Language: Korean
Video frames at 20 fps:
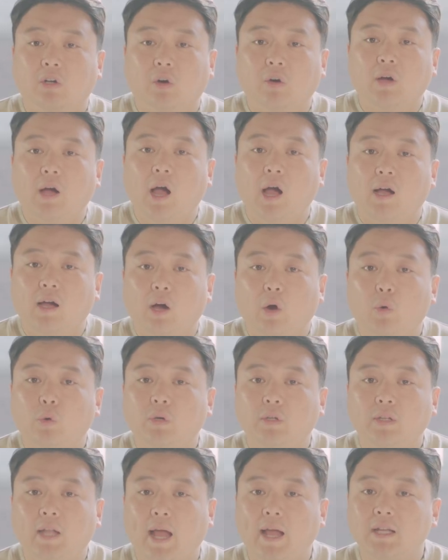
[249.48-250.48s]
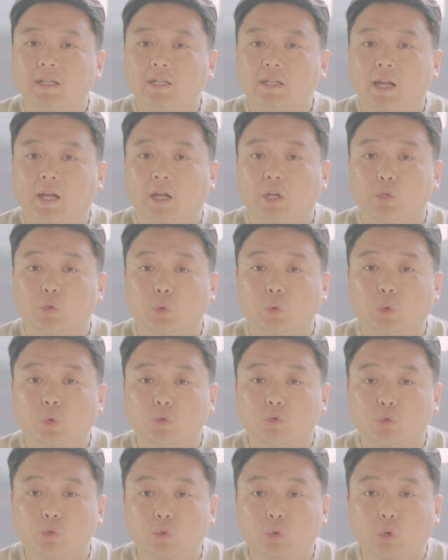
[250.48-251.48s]
건강한가 혹은 나의 신앙의 종교
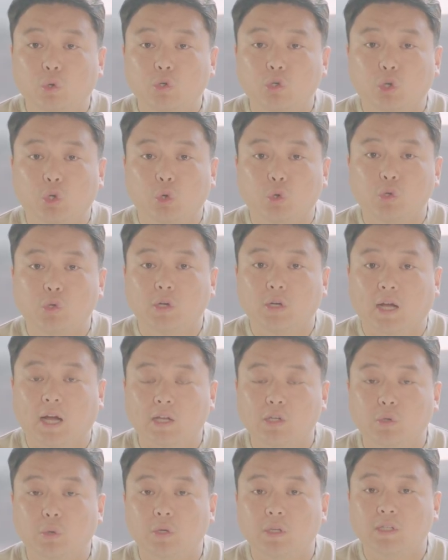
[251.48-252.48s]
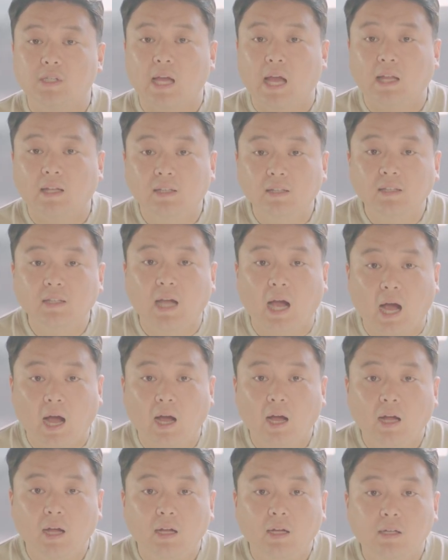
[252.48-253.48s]
중독적 요소를 가지고 있지
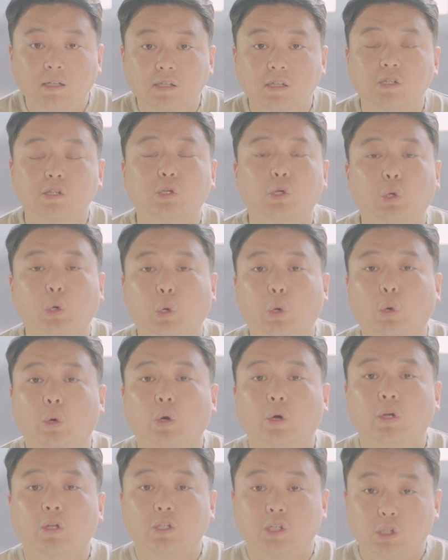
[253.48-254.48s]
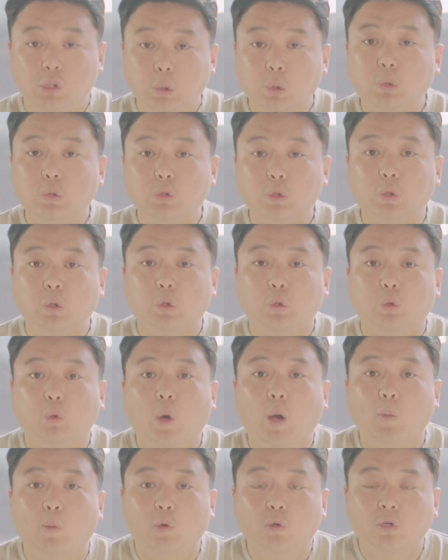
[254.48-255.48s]
않은가 스스로 지속적으로
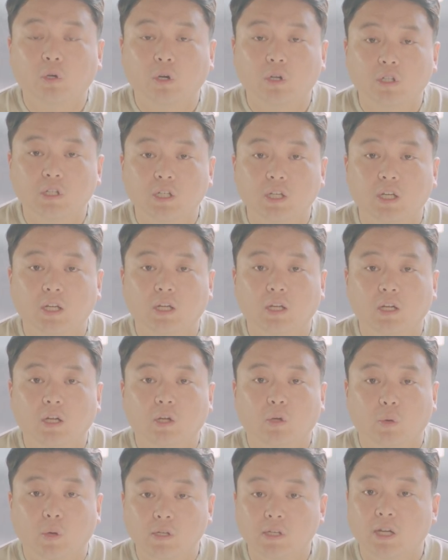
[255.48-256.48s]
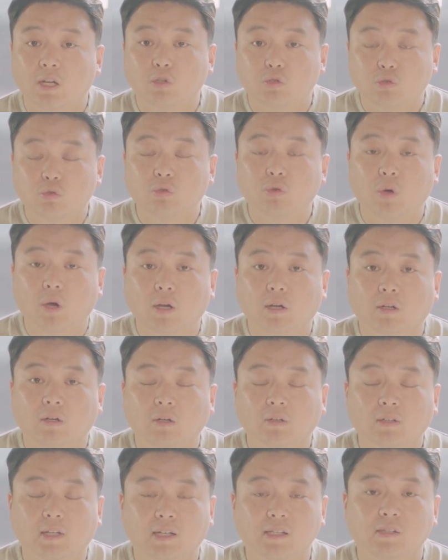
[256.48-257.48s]
돌아보는 것이 굉장히 중요할
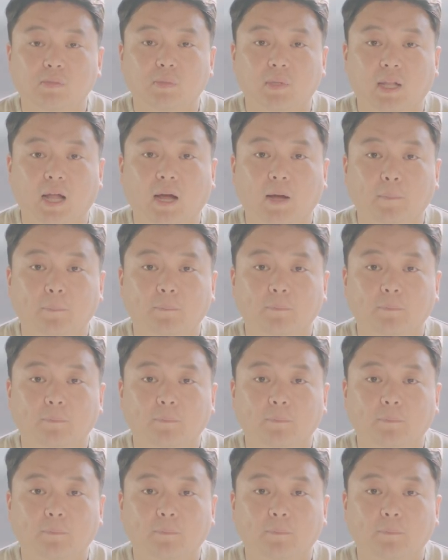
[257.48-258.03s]
것 같습니다.